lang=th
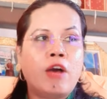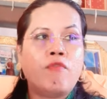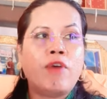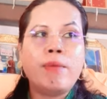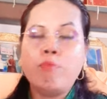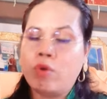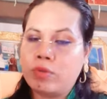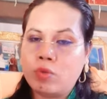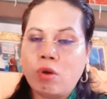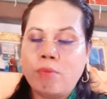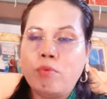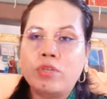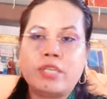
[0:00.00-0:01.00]
ไหว้บวงสว
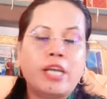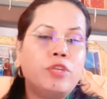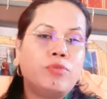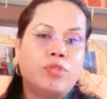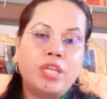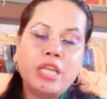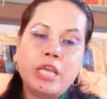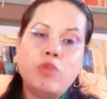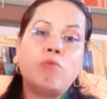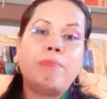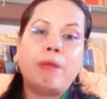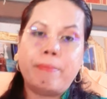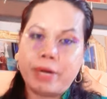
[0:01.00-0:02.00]
งบูชาอยู่ที่นี่อ
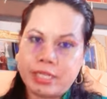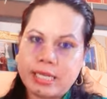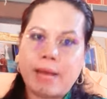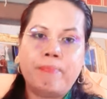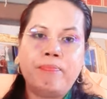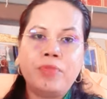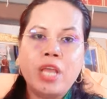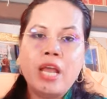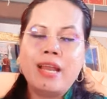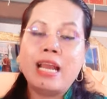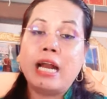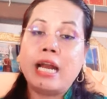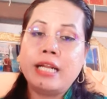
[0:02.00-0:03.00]
ยู่เป็นประ
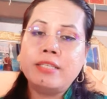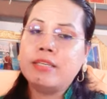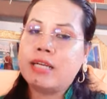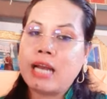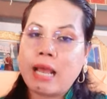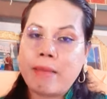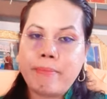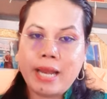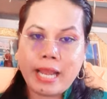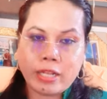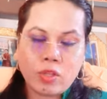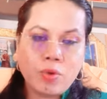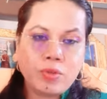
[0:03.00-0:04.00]
จำ ดังนั้นจึงกลายเป็นแห
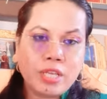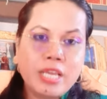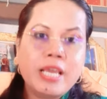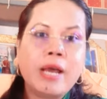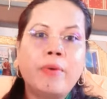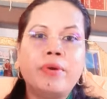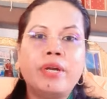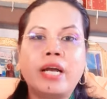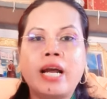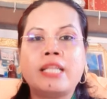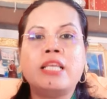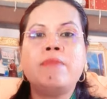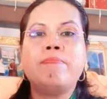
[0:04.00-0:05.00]
ล่งท่องเที่ยวนะ
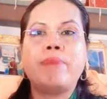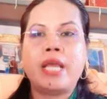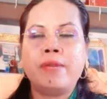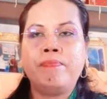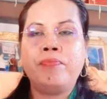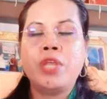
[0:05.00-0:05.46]
คะที่เป็น